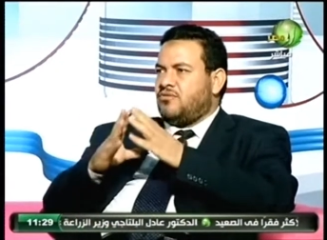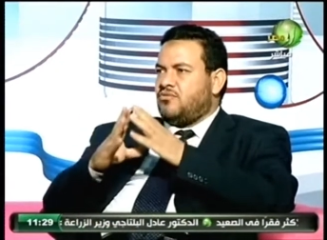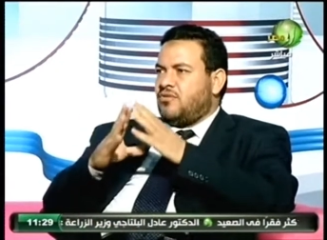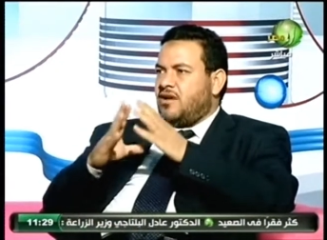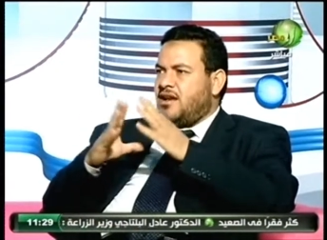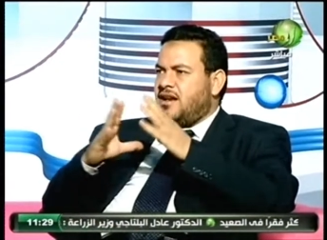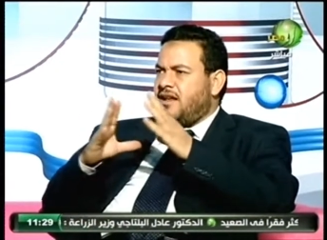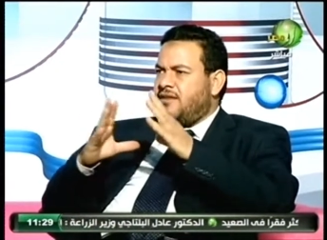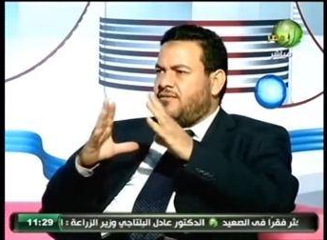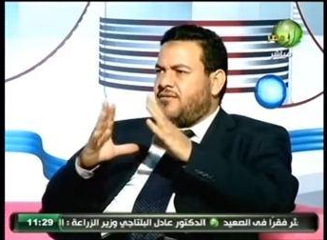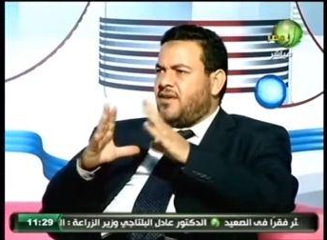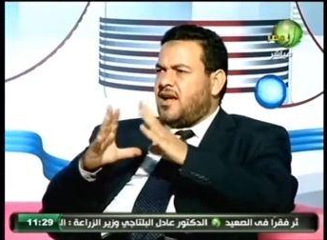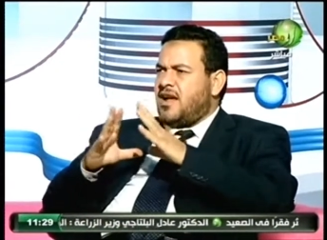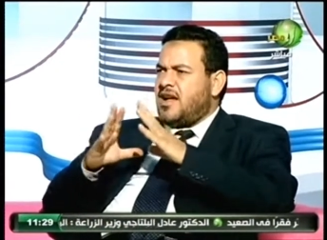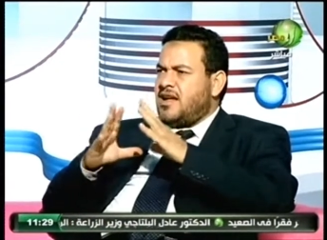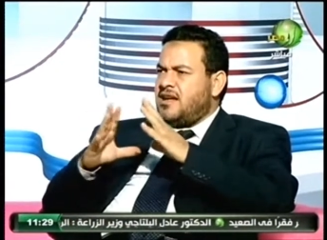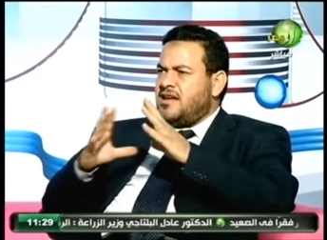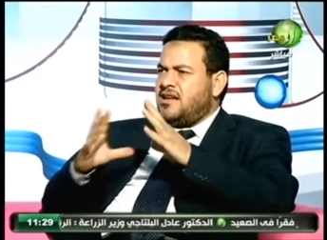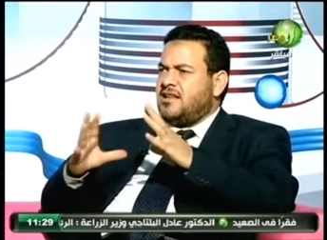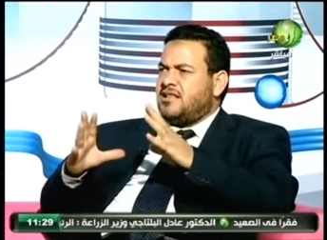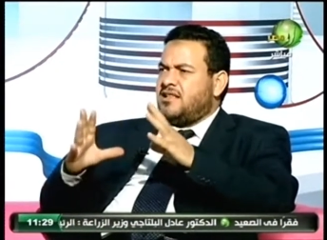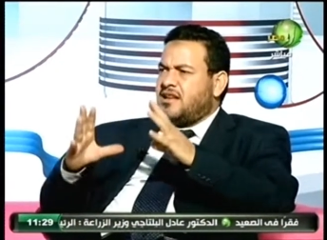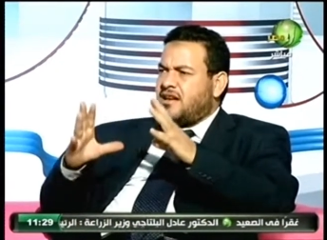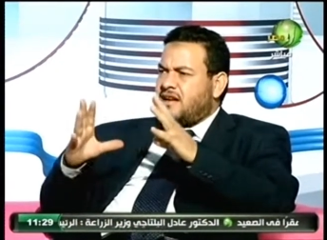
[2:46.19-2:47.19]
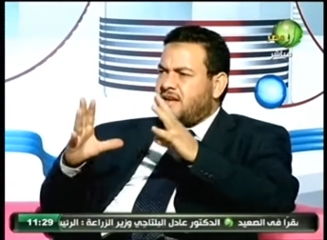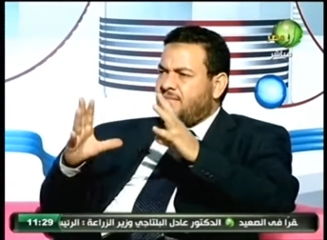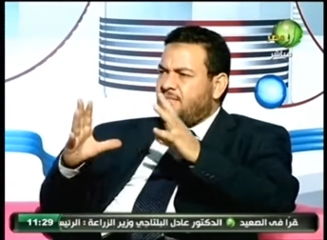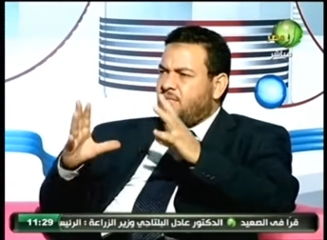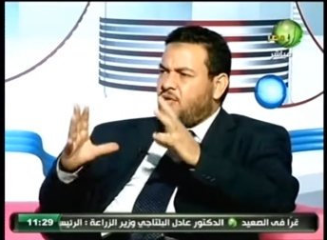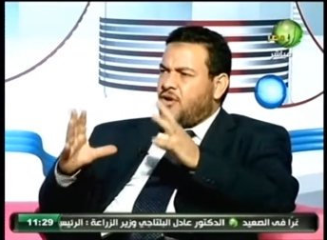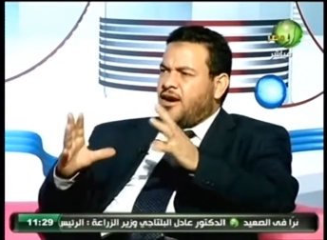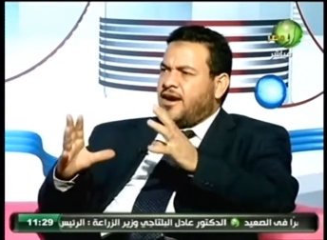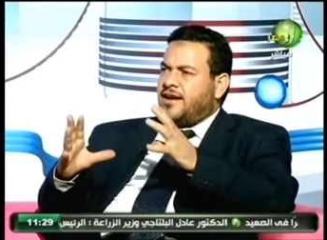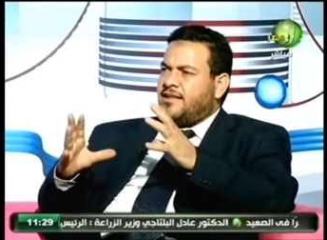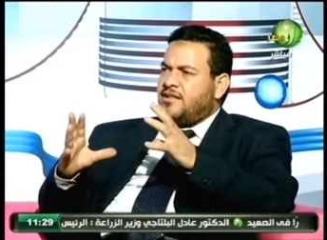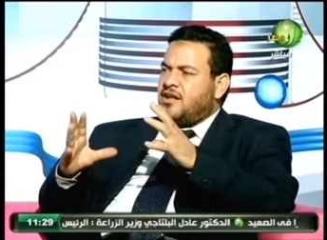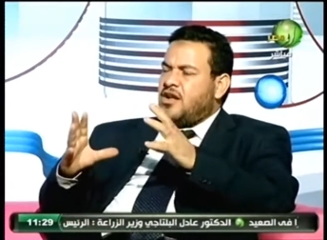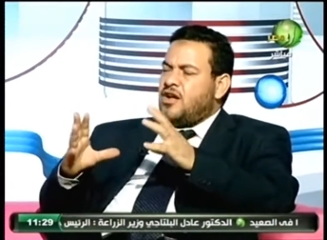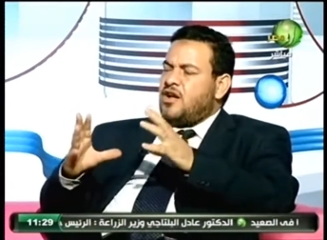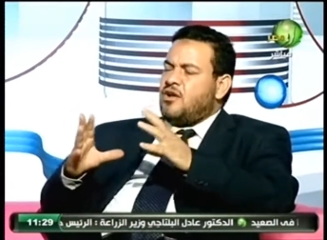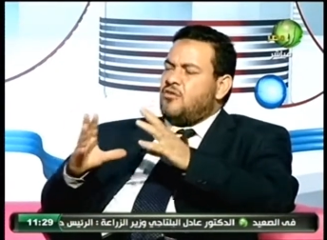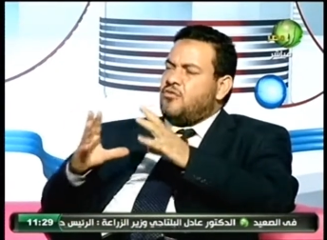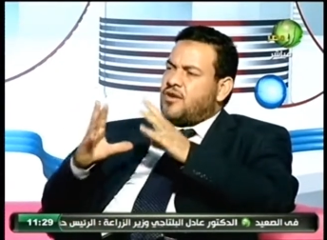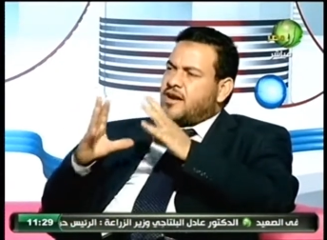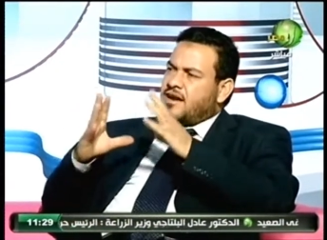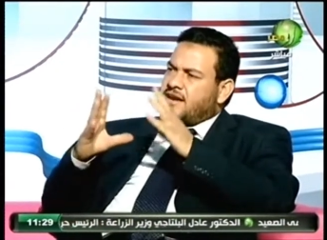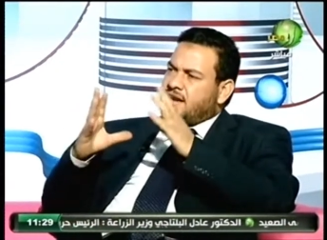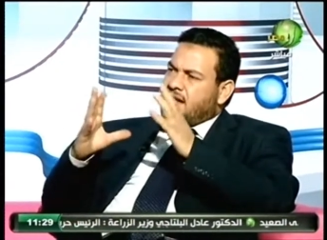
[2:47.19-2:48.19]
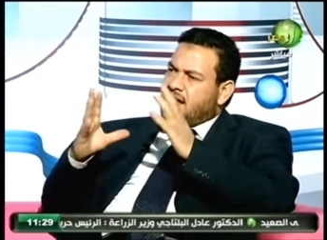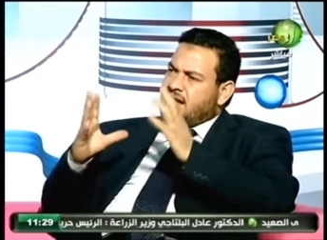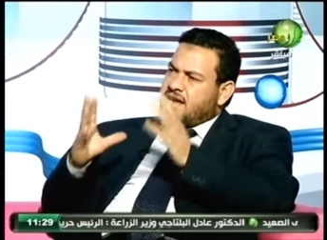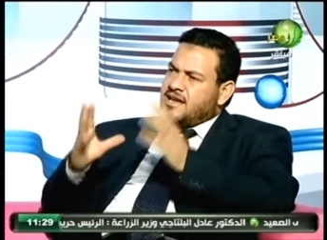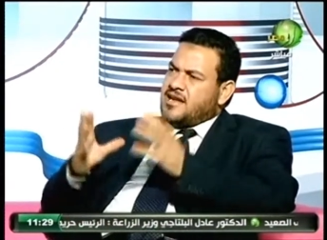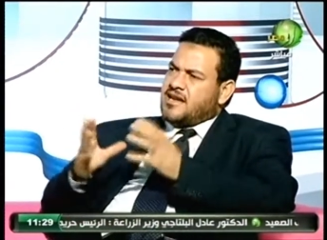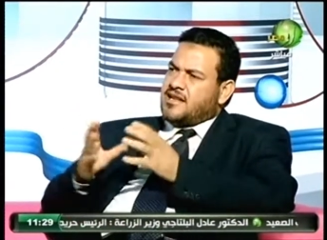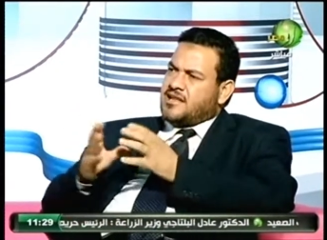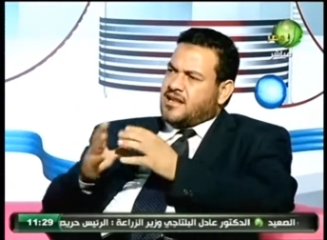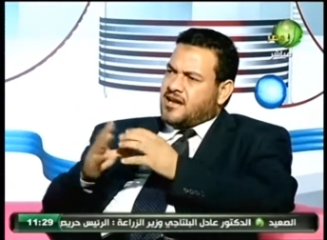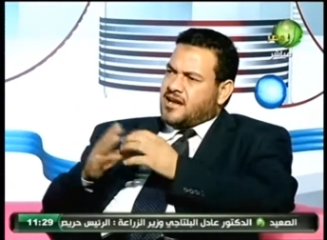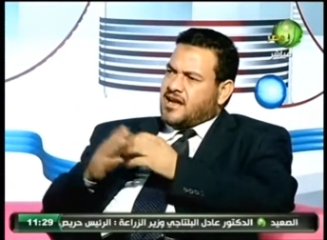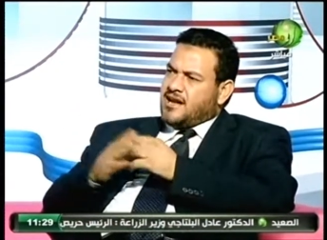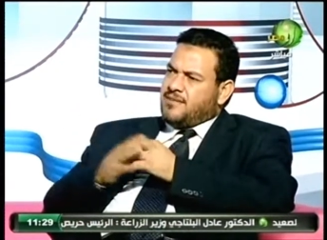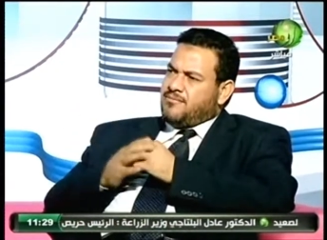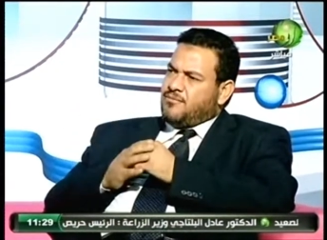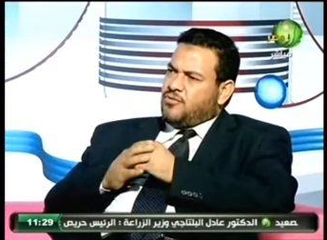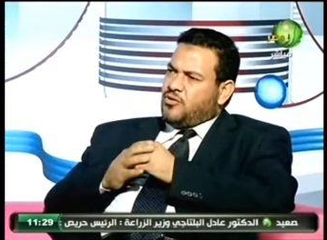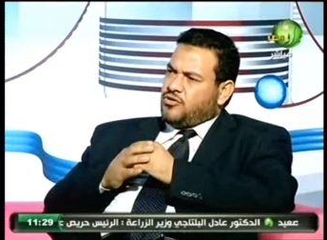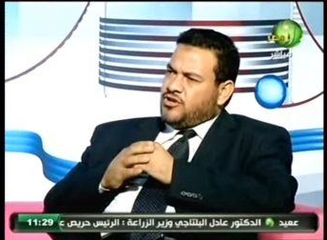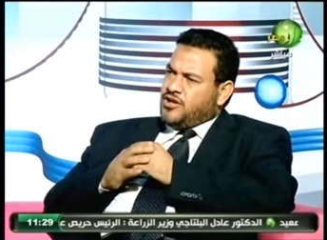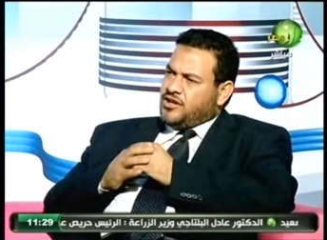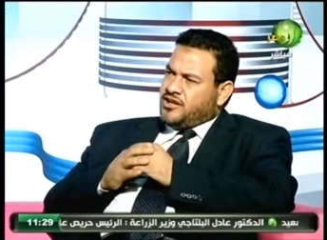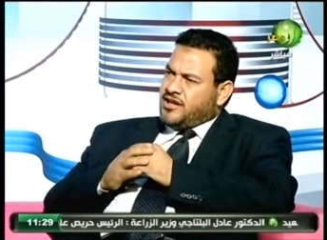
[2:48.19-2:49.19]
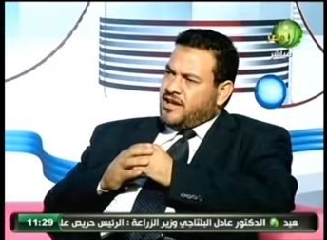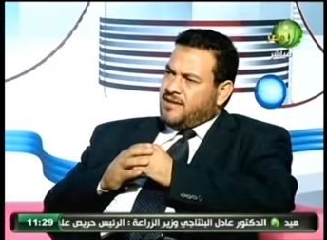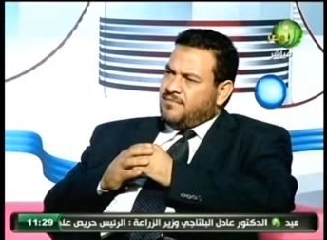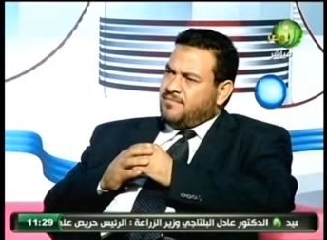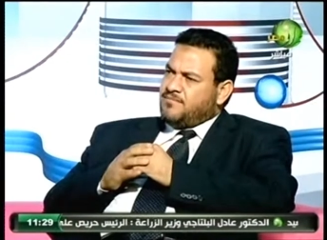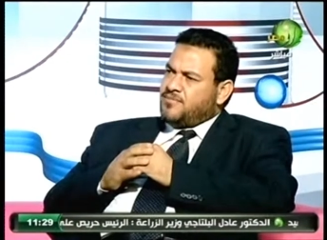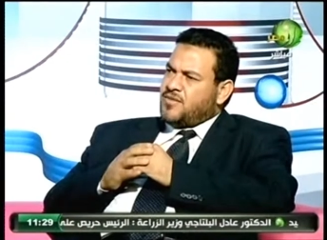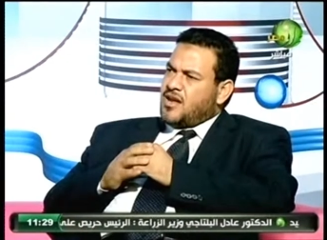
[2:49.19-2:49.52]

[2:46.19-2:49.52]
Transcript: ولا في اي تجمعات وكان اي تجمع يتم